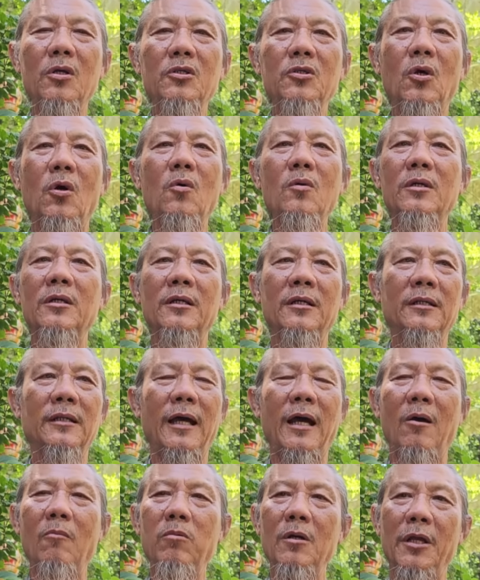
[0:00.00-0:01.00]
Có số người
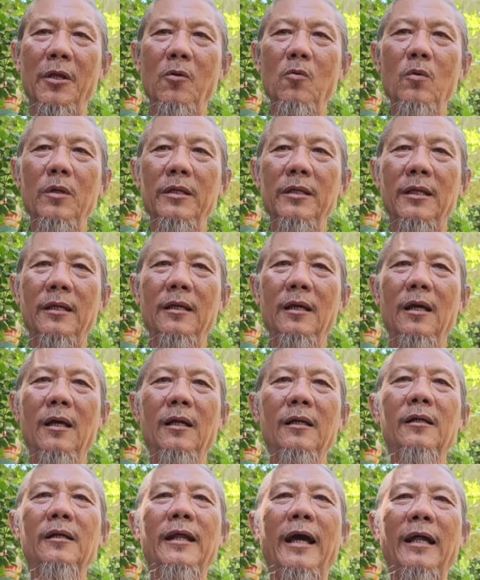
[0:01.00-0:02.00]
ta không hiểu quý vị,
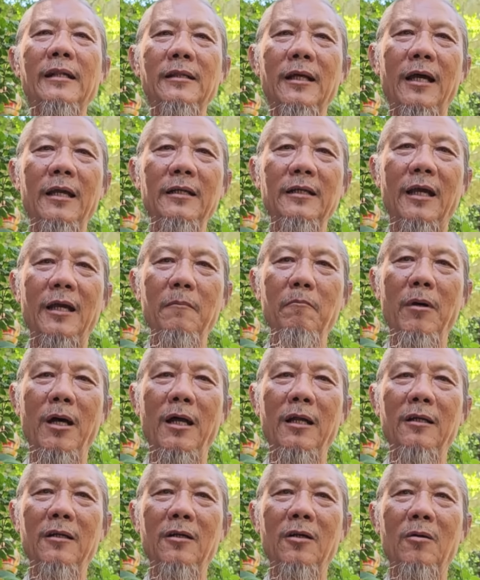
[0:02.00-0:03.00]
nó đã tới cái
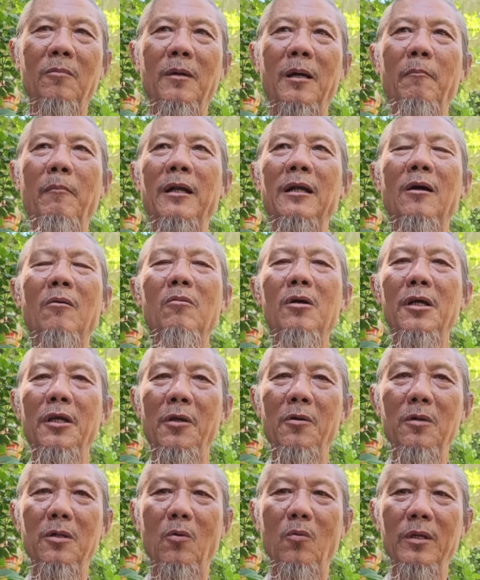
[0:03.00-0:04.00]
bên rồi mà mình không
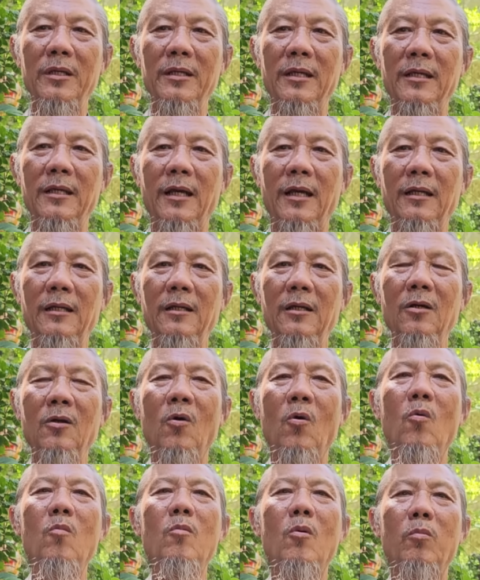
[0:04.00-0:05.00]
hiểu đâu quý vị ơi.
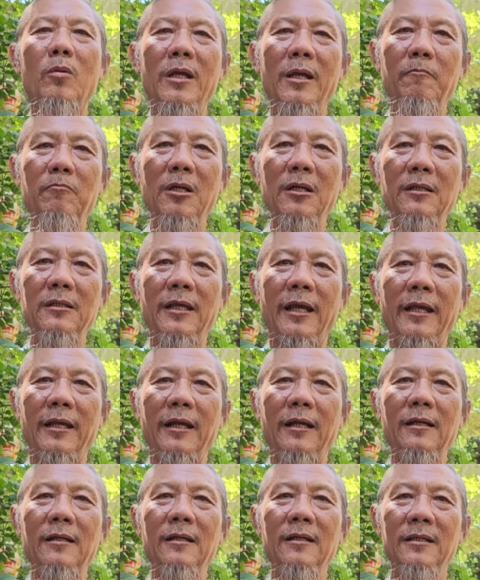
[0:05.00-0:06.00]
Ngủ một đêm thức dậy
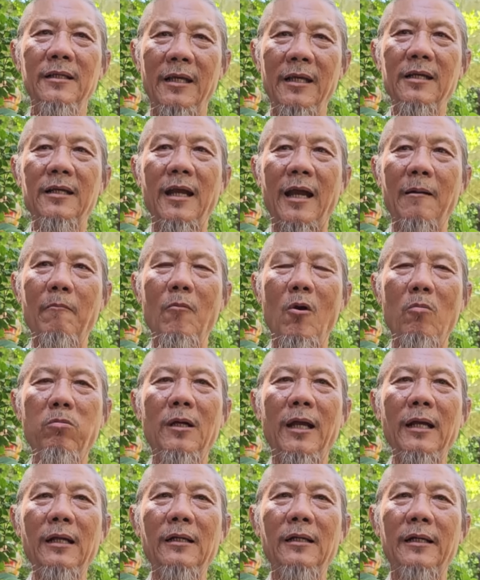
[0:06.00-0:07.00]
đó, chỉ cần
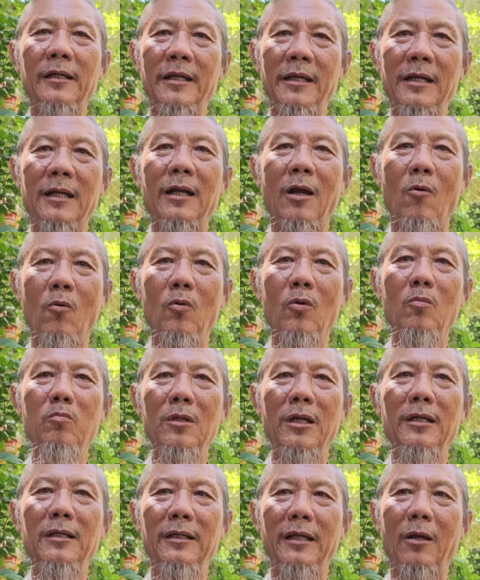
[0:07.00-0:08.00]
một khắc là địa cầu
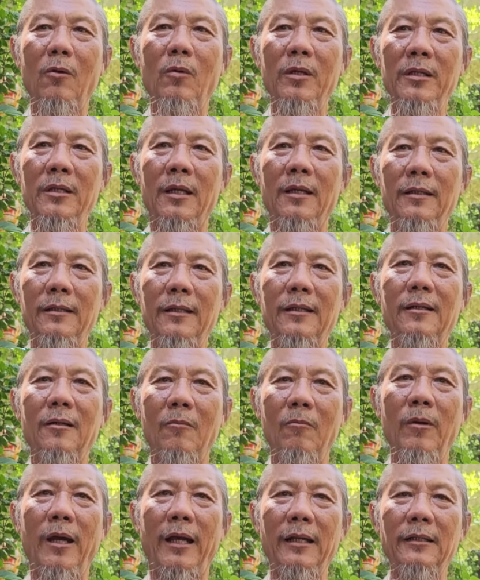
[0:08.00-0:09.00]
rung rinh nghe quý vị, chứ
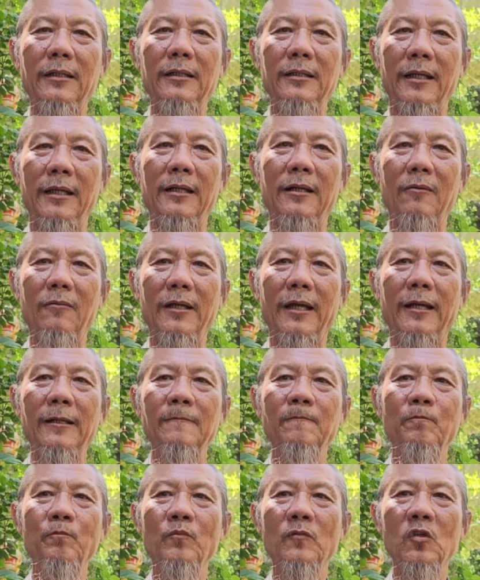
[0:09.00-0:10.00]
không phải thấy vậy đâu nha.
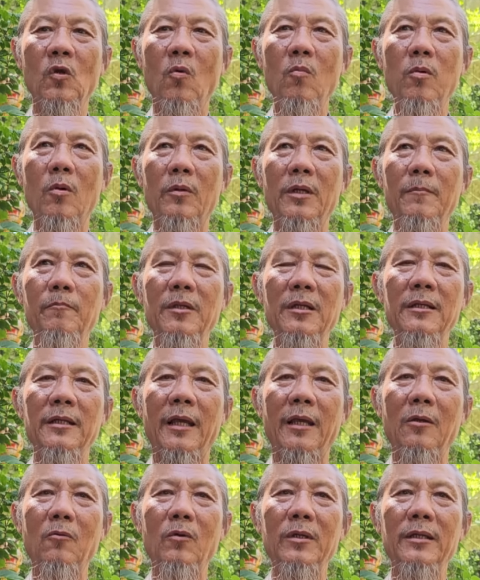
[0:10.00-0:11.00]
Ngủ một đêm thức
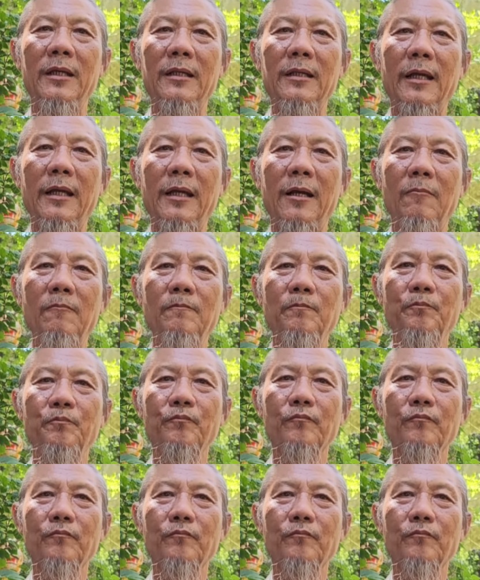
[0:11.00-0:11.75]
dậy quý vị thấy không.